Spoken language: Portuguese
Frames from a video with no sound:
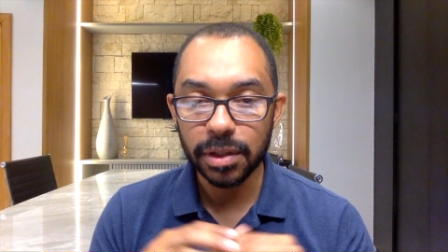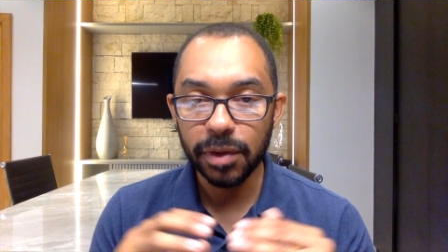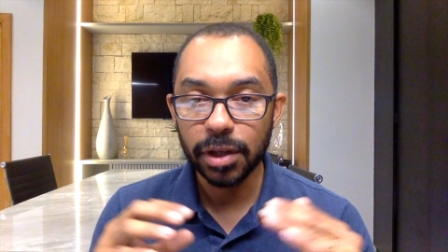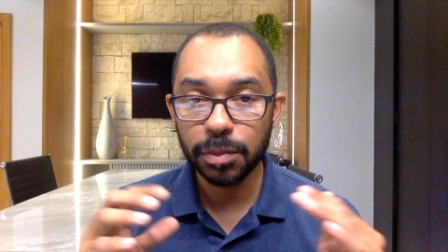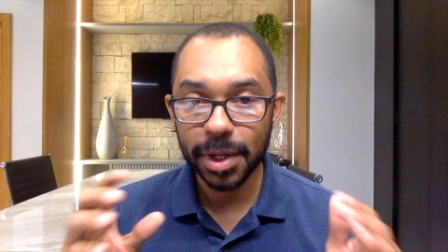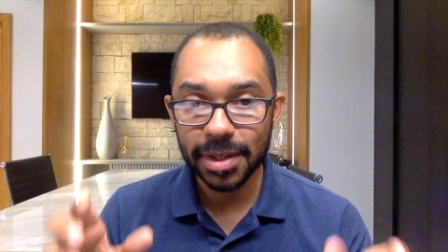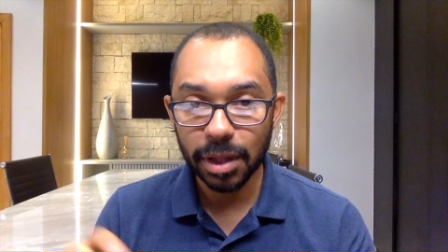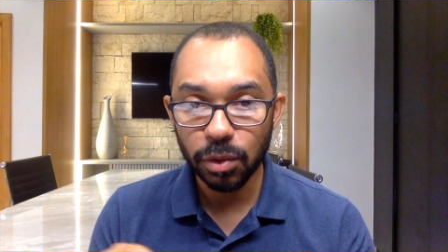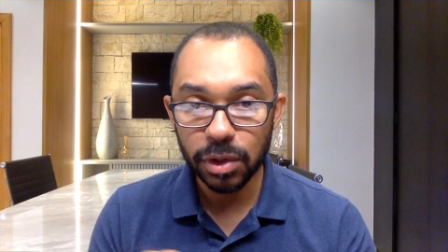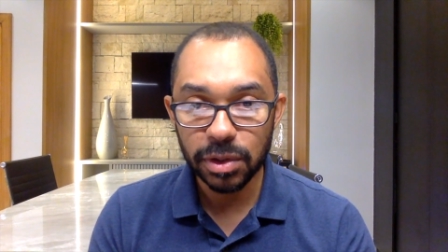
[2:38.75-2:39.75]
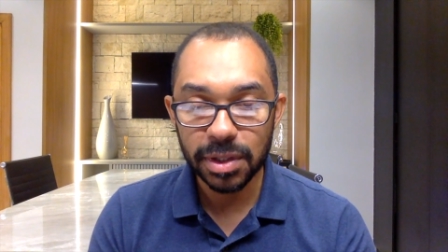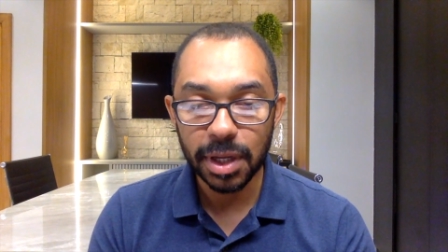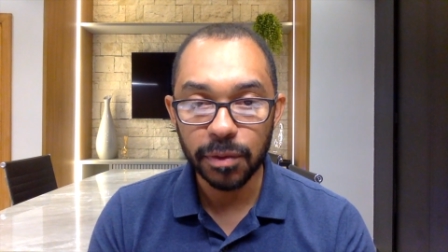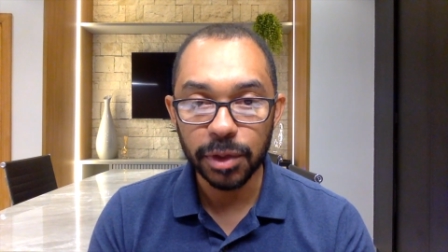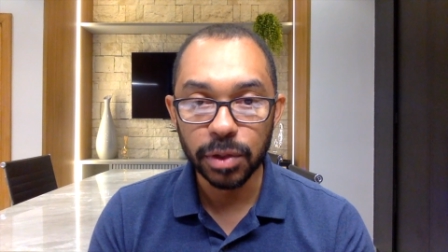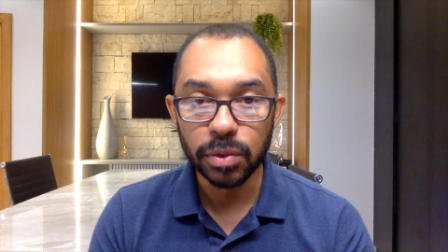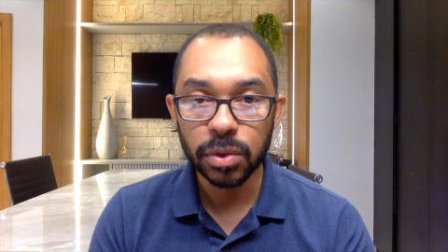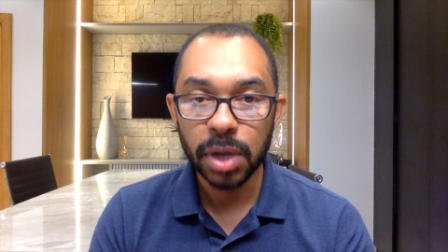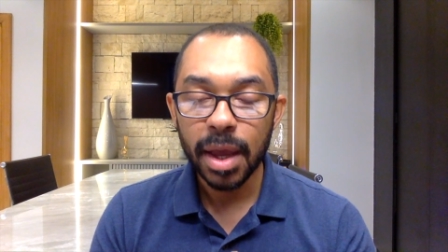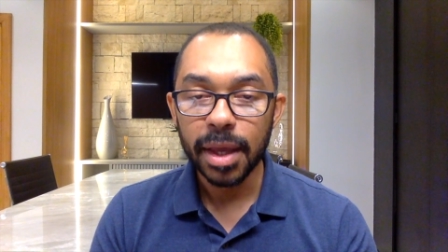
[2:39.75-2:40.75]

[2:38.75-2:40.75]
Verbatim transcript: diversos prestadores de serviços.